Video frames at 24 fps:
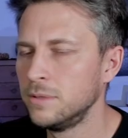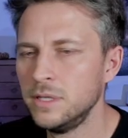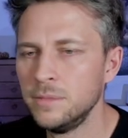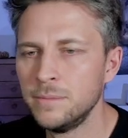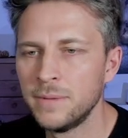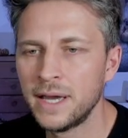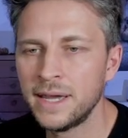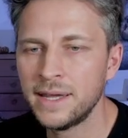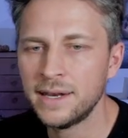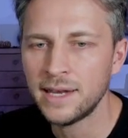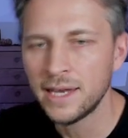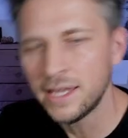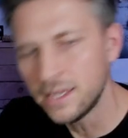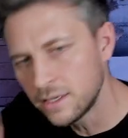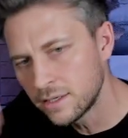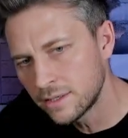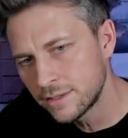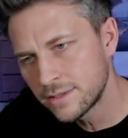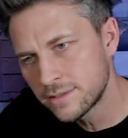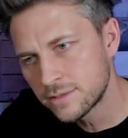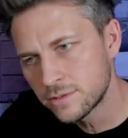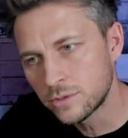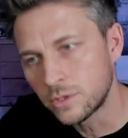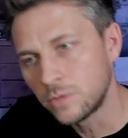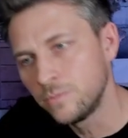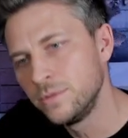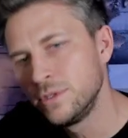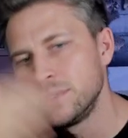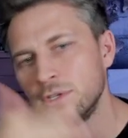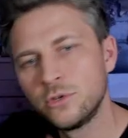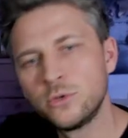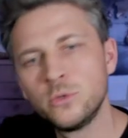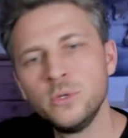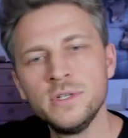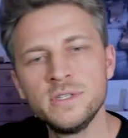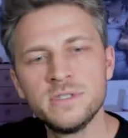immer ein längeres, dann wieder
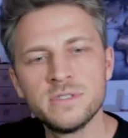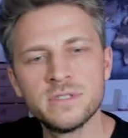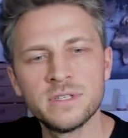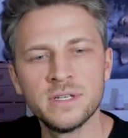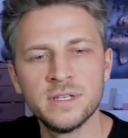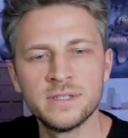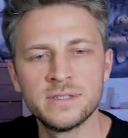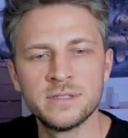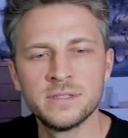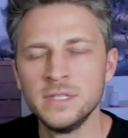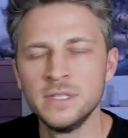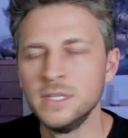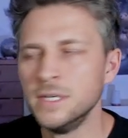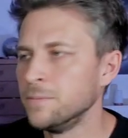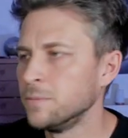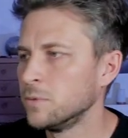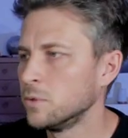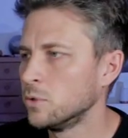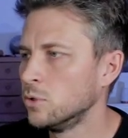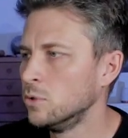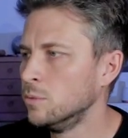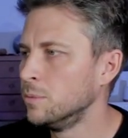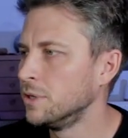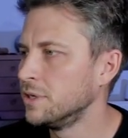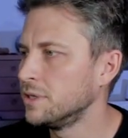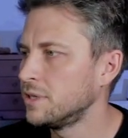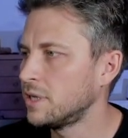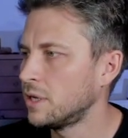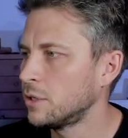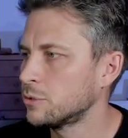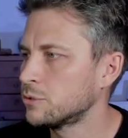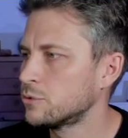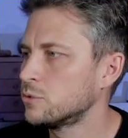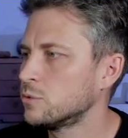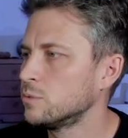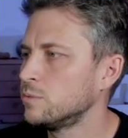ein kürzeres um halt
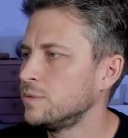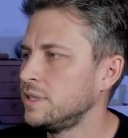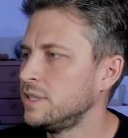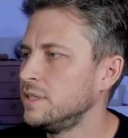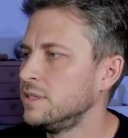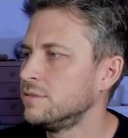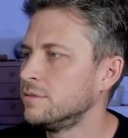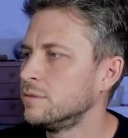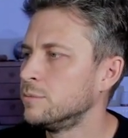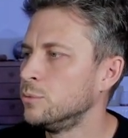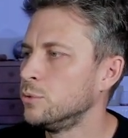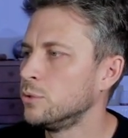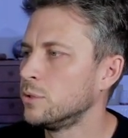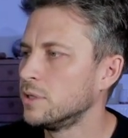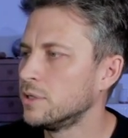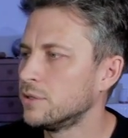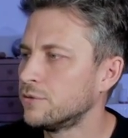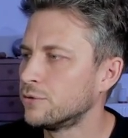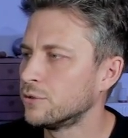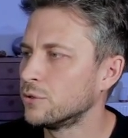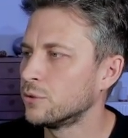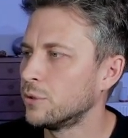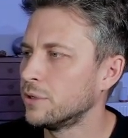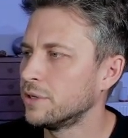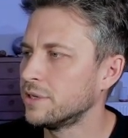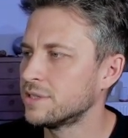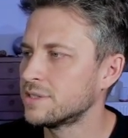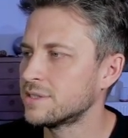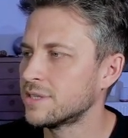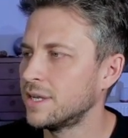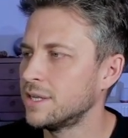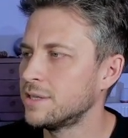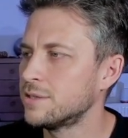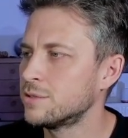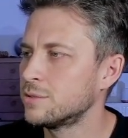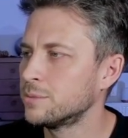auch so wenig wie möglich von eurer
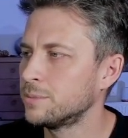Zeit zu